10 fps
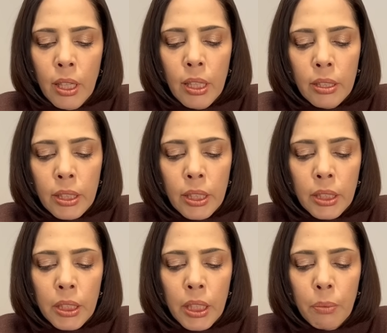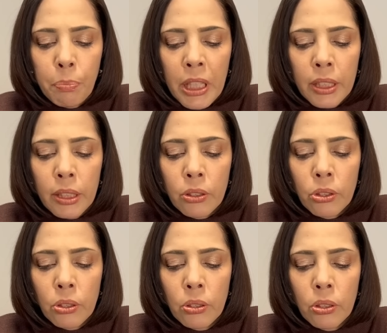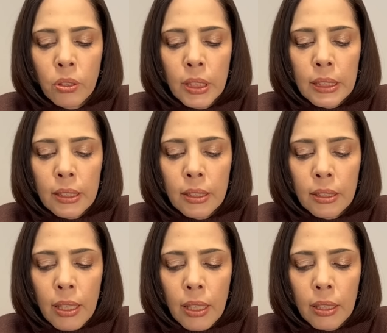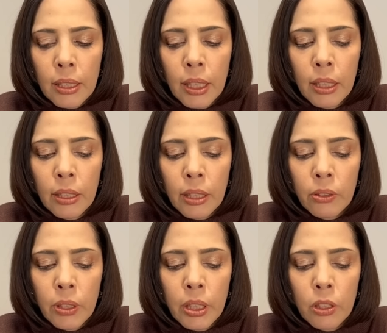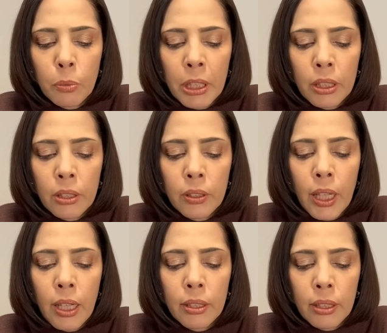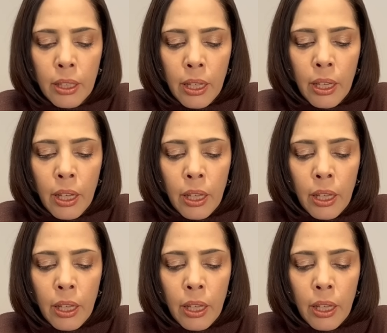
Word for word: 政治資金パーティーの収入について議員へのキックバックがあって、